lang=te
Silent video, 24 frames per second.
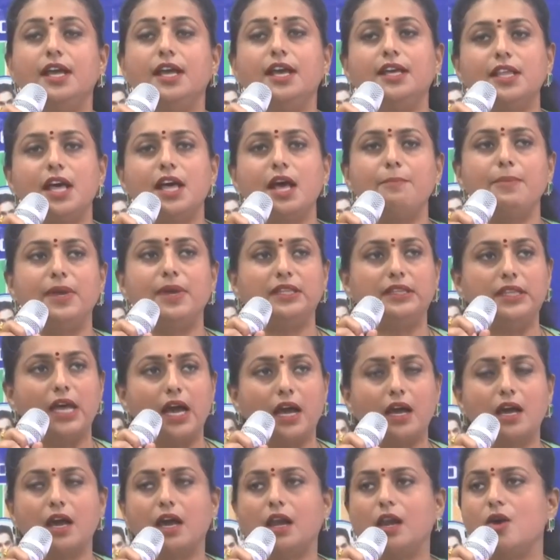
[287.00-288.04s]
లేదా మీ
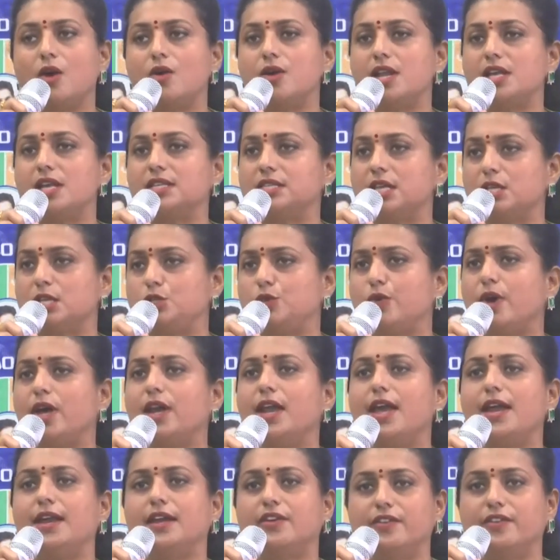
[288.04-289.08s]
దగ్గరలో ఉన్న
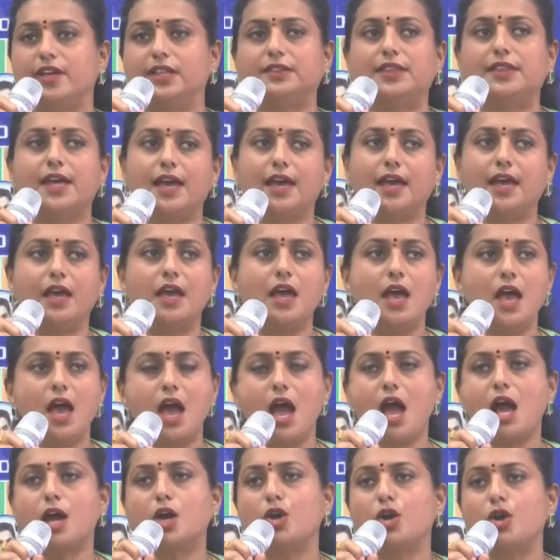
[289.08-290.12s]
సచివాలయానికి వెళ్తే
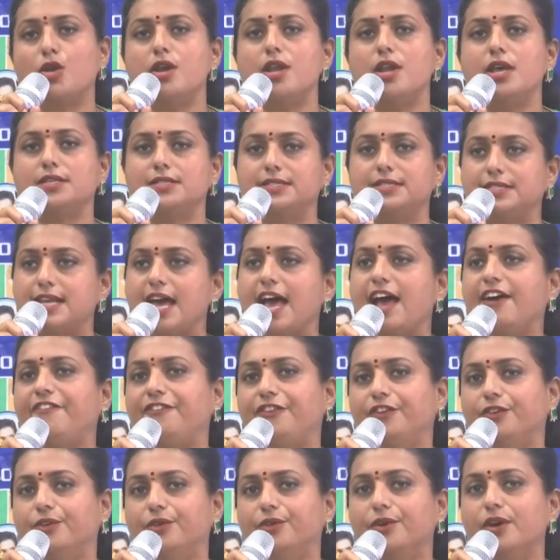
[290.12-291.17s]
అక్కడున్న
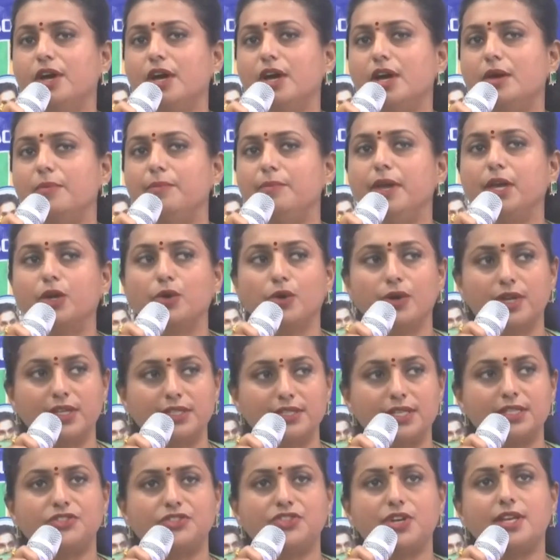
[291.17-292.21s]
స్టాఫ్ మీకు
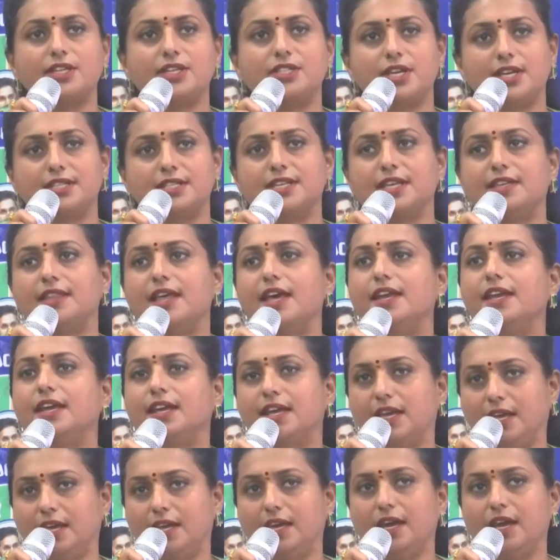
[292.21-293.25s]
రిజిస్టర్
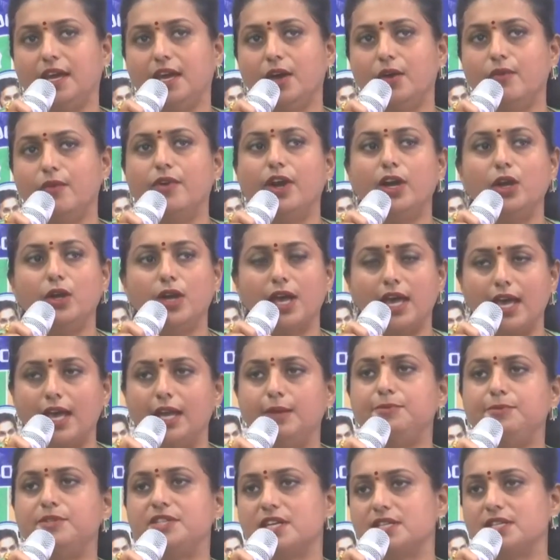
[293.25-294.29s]
చేసేదానికి వాళ్ళు
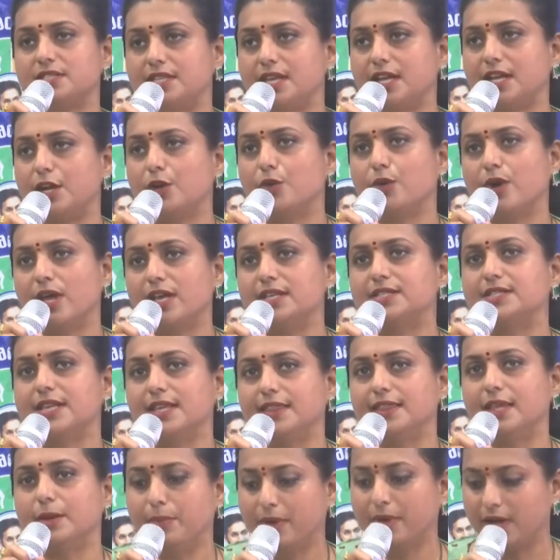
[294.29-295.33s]
హెల్ప్ చేస్తారని కూడా ఈ
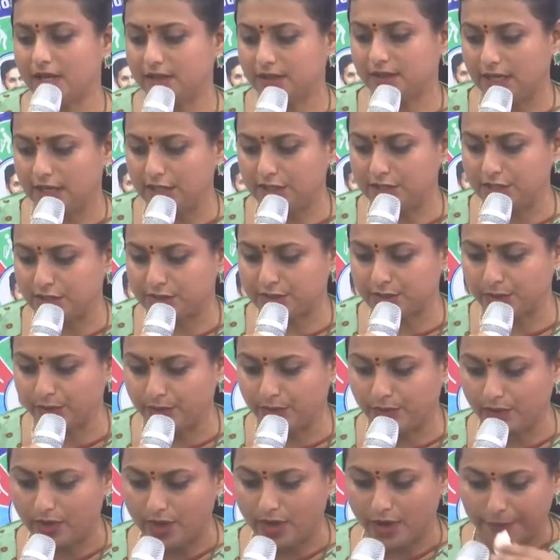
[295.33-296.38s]
సందర్భంగా
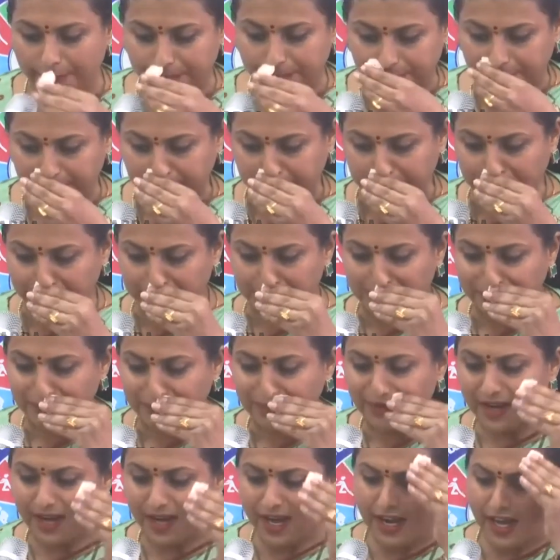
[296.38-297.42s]
తెలియజేసుకుంటున్నాను
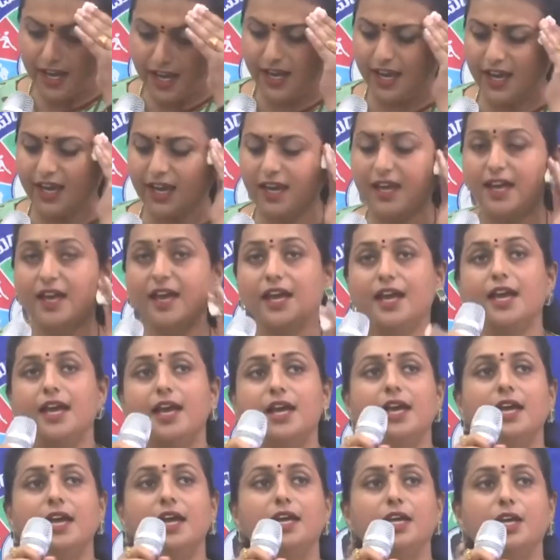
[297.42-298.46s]
అలాగే
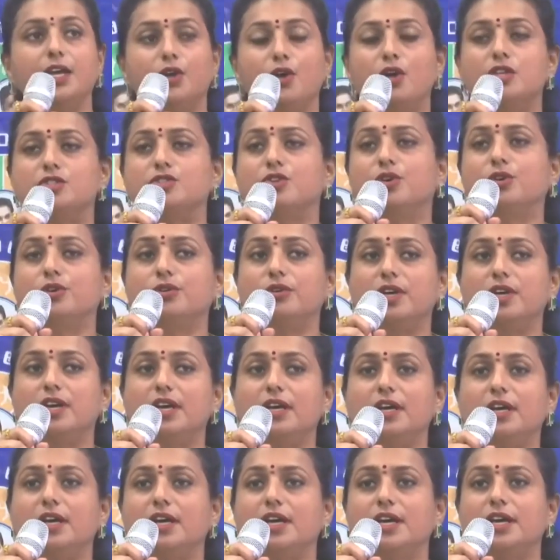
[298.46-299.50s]
ఈరోజు
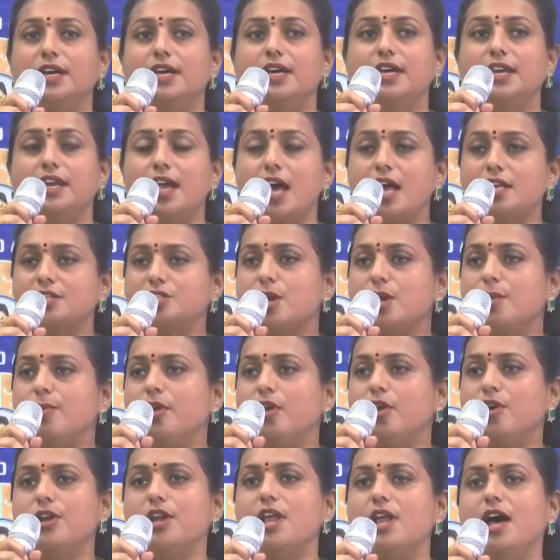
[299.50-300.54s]
ఈ
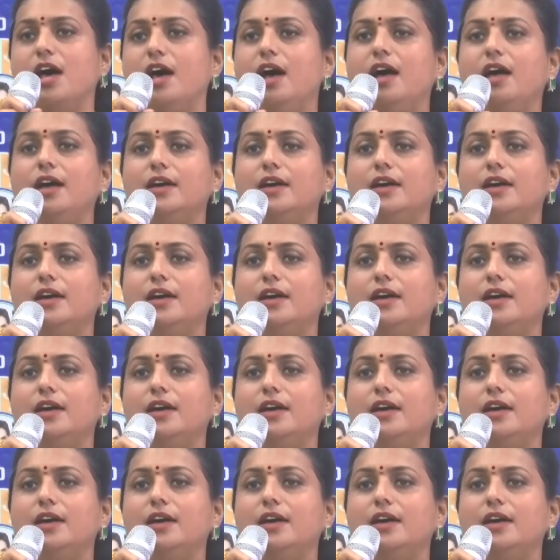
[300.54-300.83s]
రాష్ట్రంలో ఉన్న